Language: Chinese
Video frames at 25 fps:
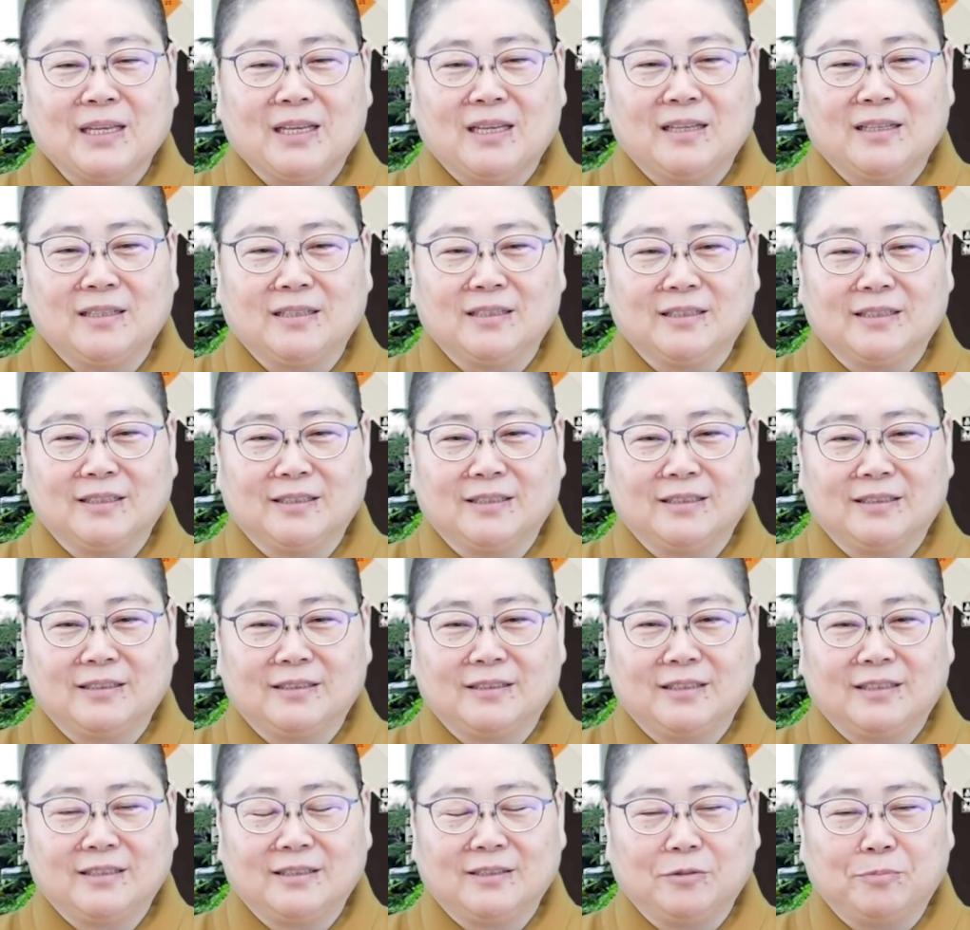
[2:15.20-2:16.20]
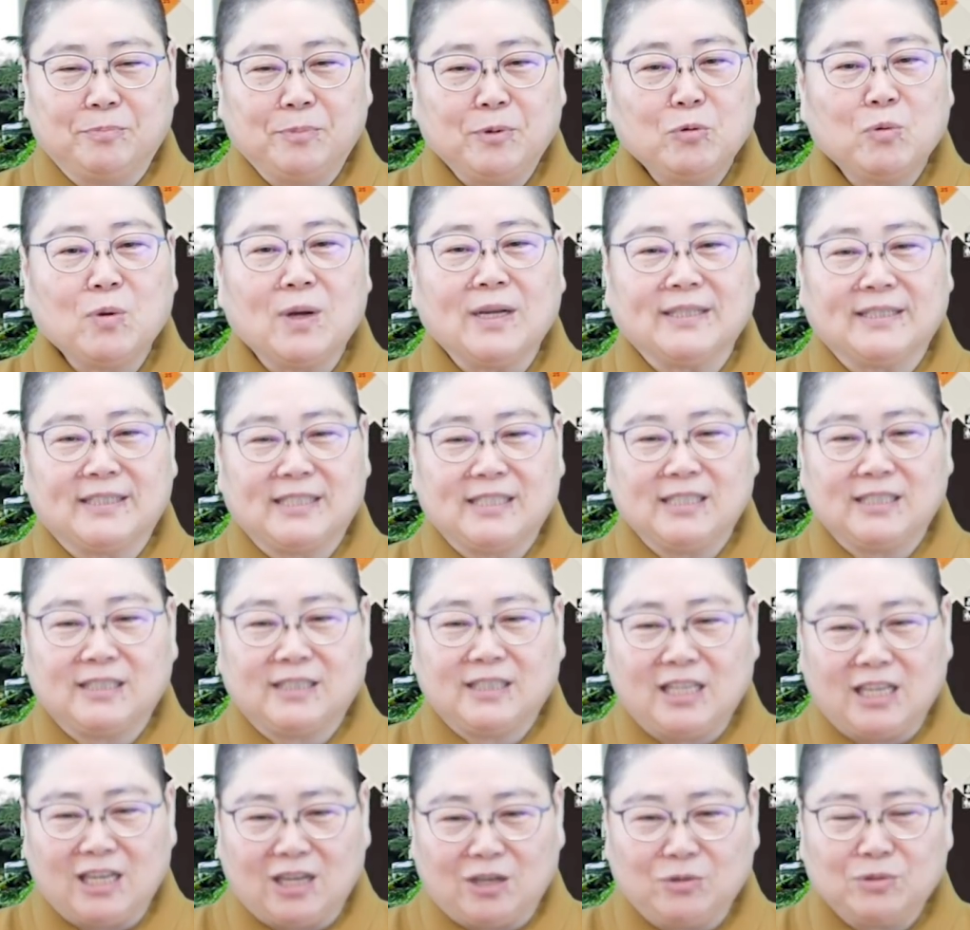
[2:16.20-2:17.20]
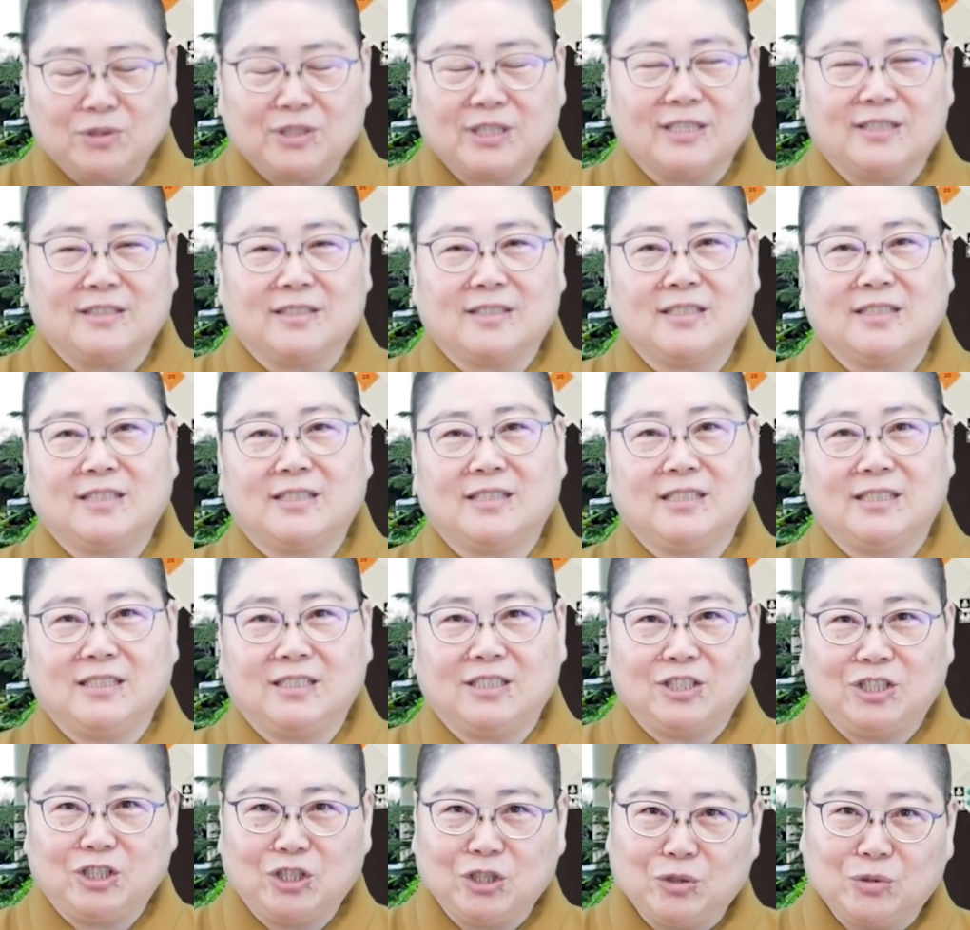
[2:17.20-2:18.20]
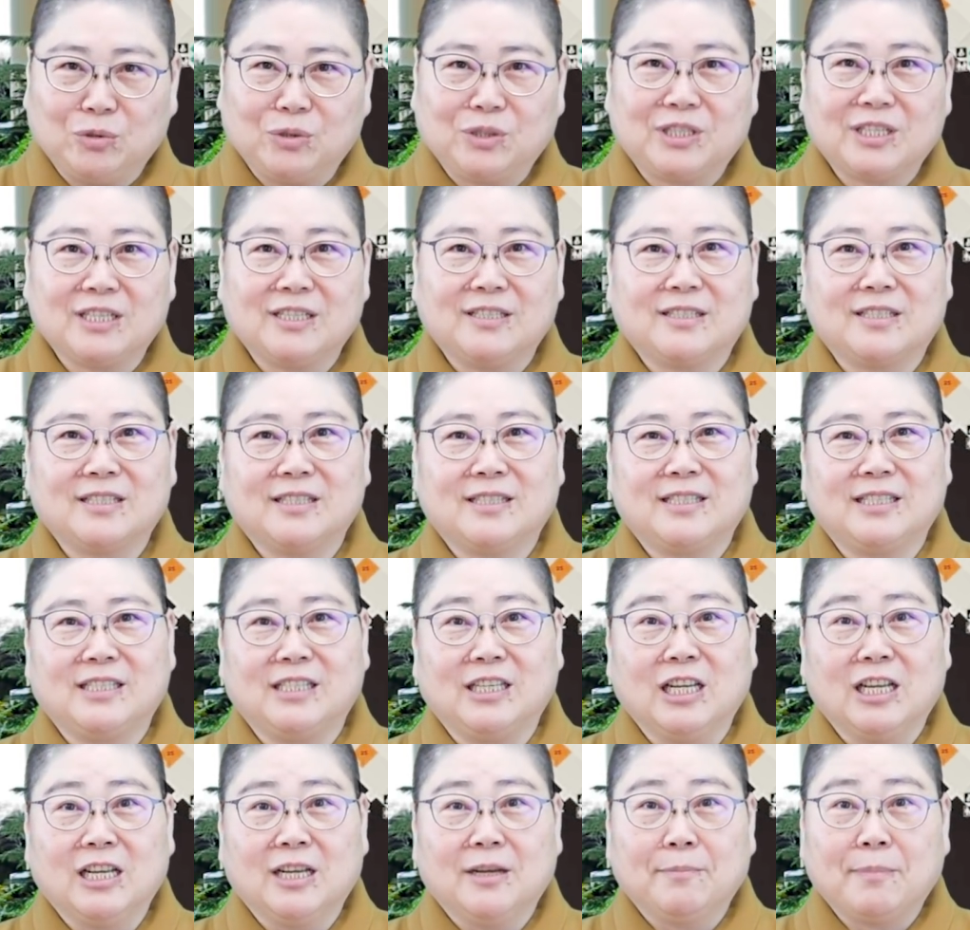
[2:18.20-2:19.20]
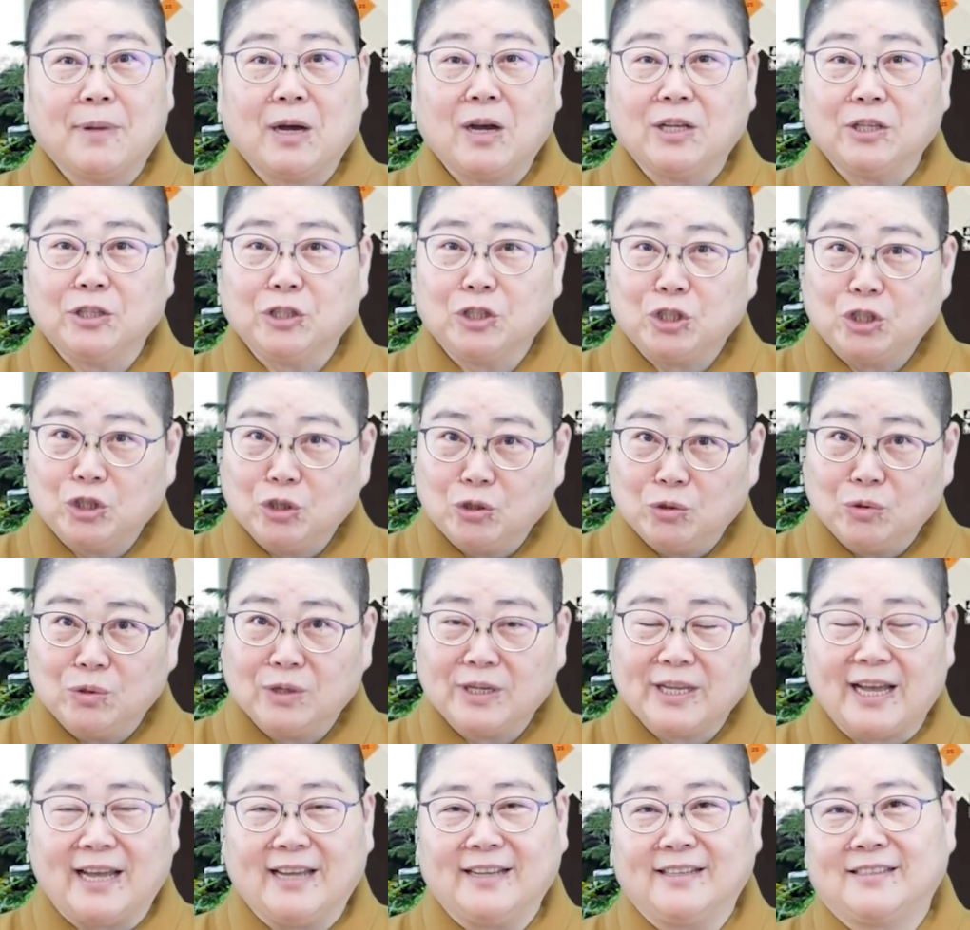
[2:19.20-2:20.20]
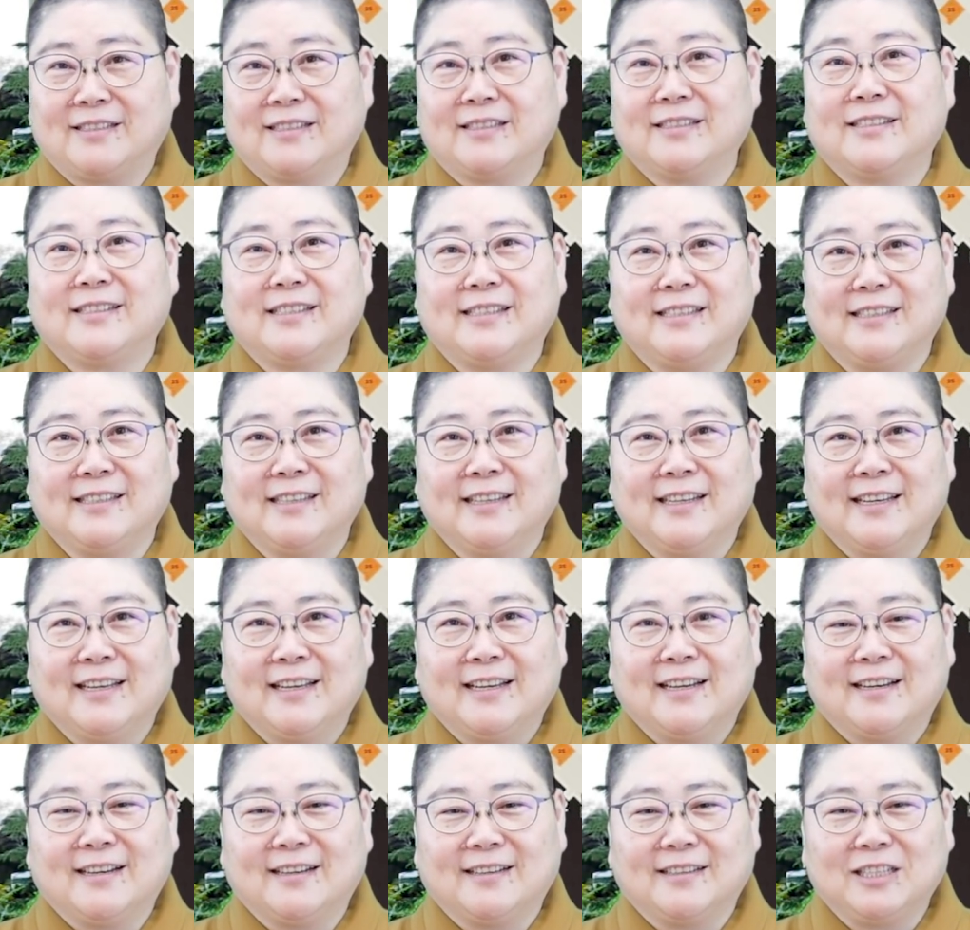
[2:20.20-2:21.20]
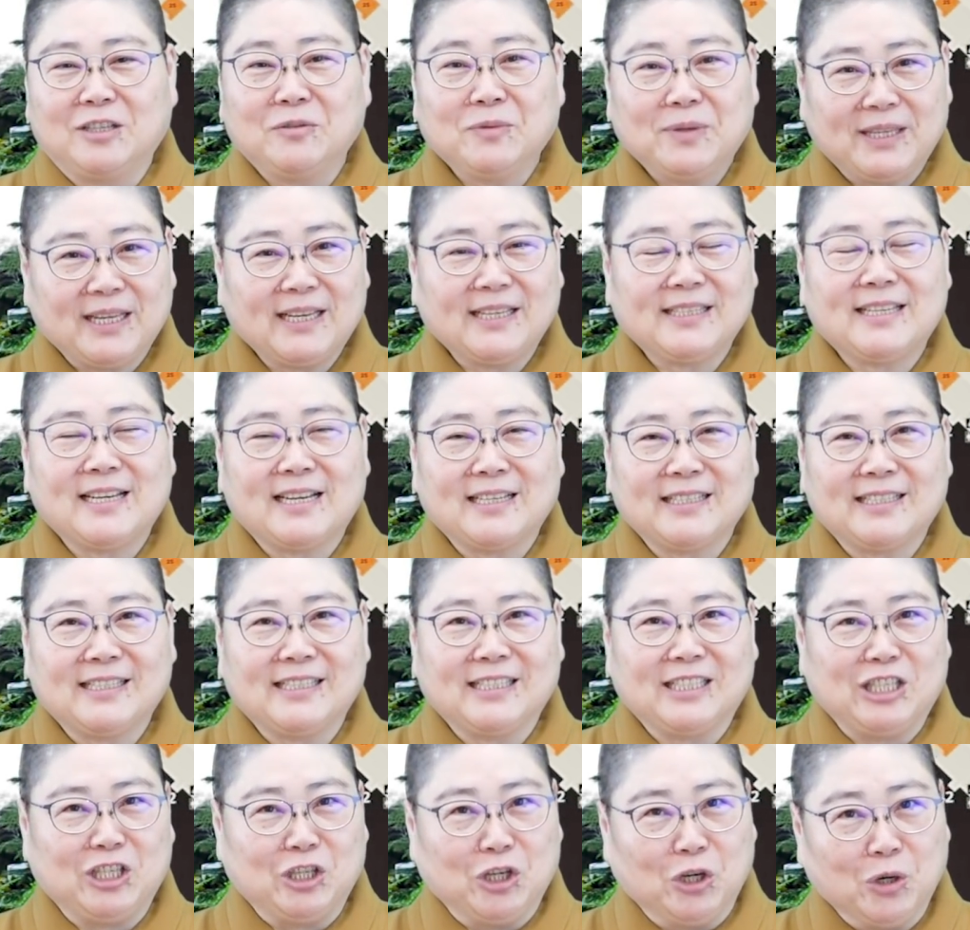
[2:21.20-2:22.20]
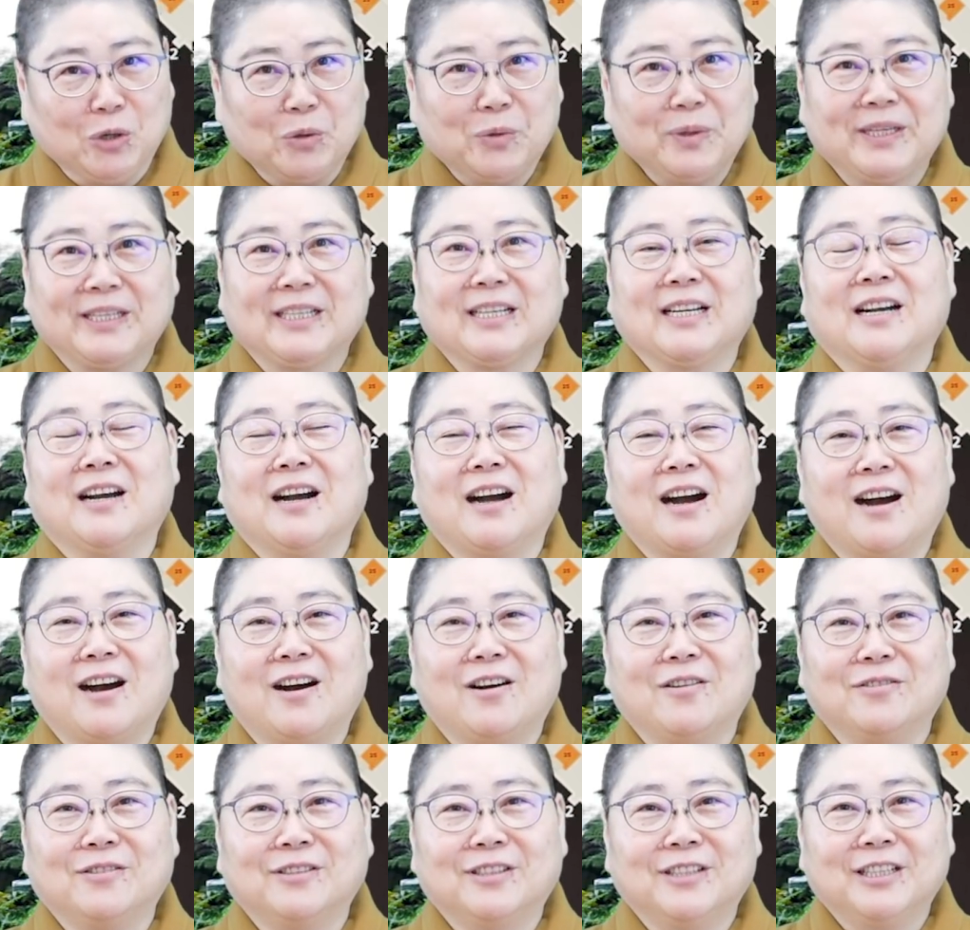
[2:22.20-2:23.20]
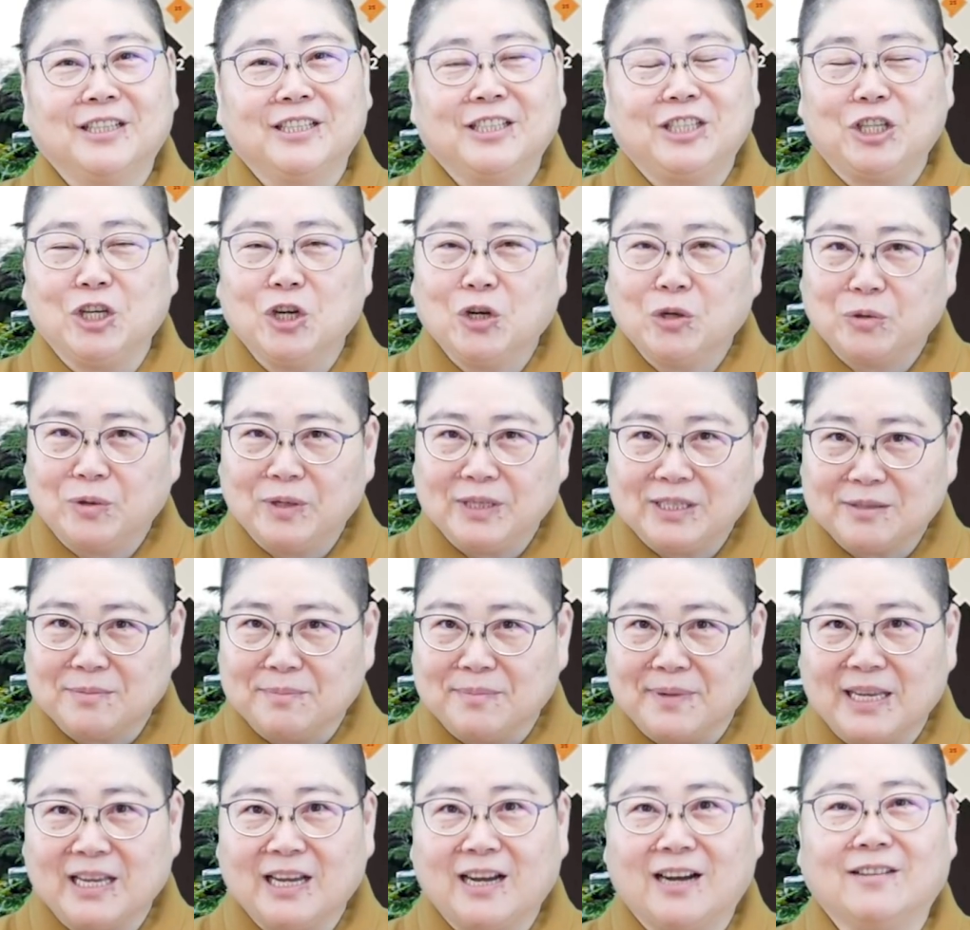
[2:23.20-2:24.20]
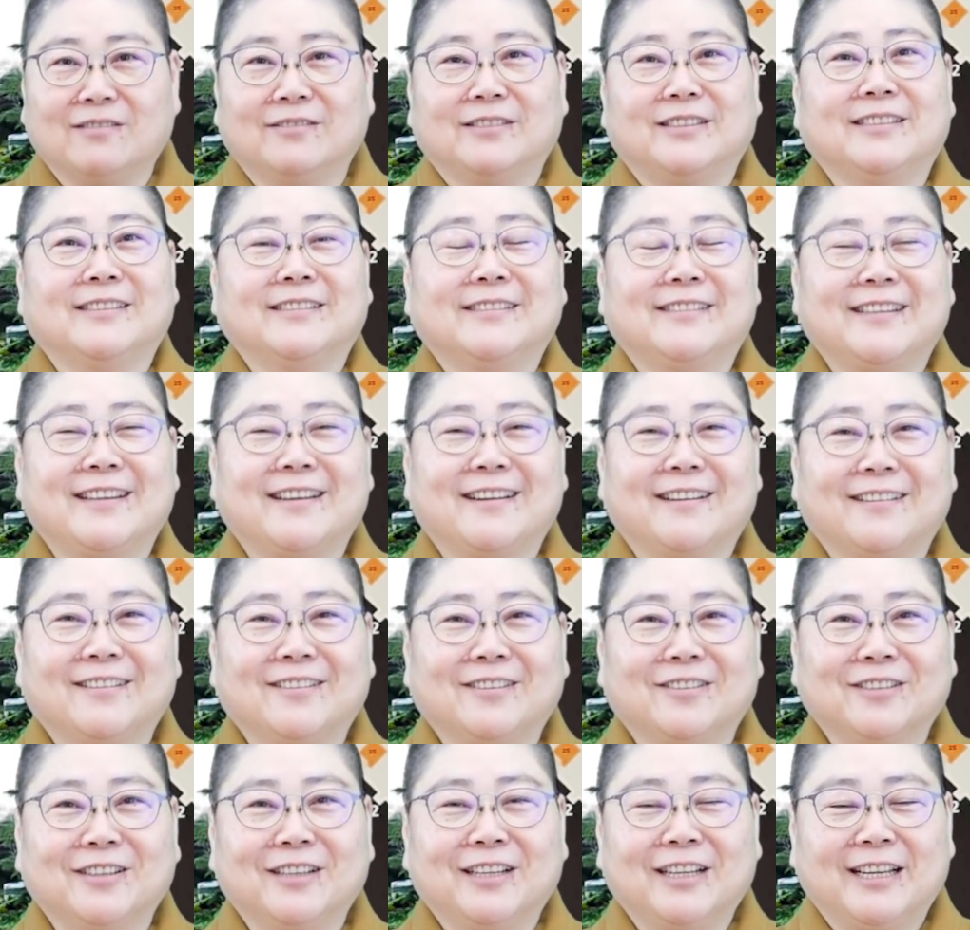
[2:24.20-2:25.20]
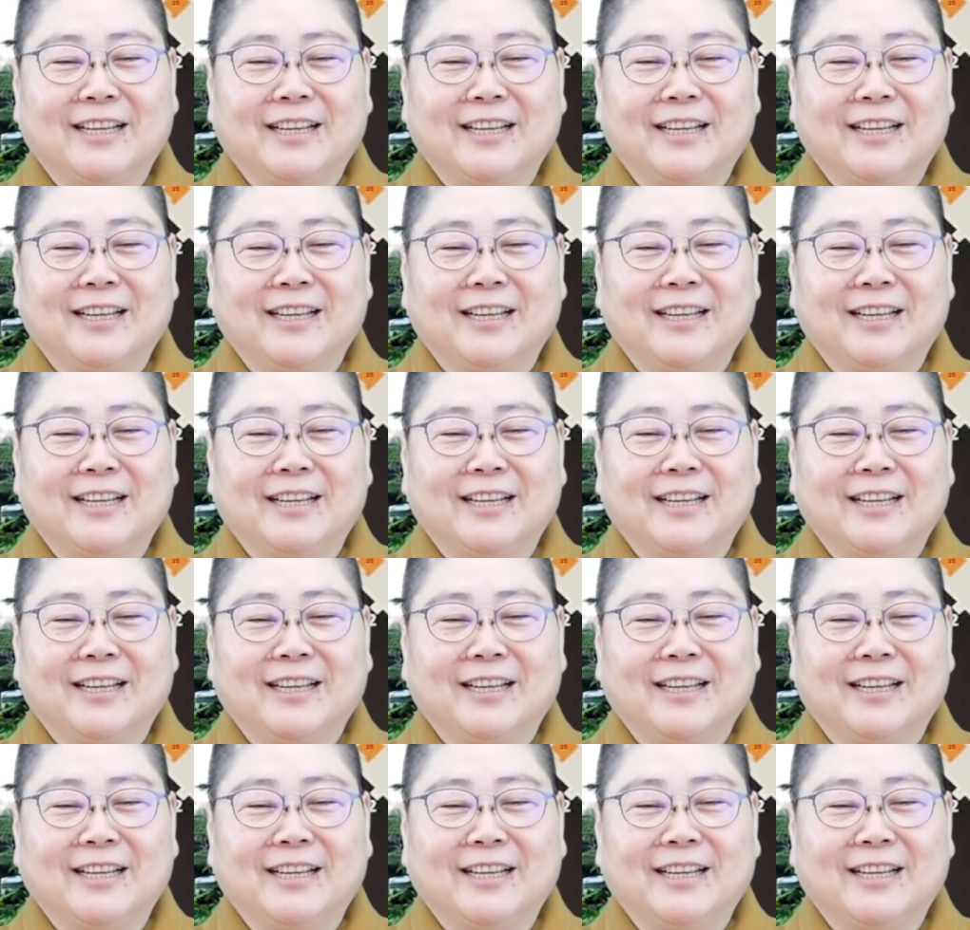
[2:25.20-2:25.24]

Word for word: 呃呃，不管是调整自己、修正自己，包含修改自己啊，因为他相信以后会更好，以后会是美好的这样哦。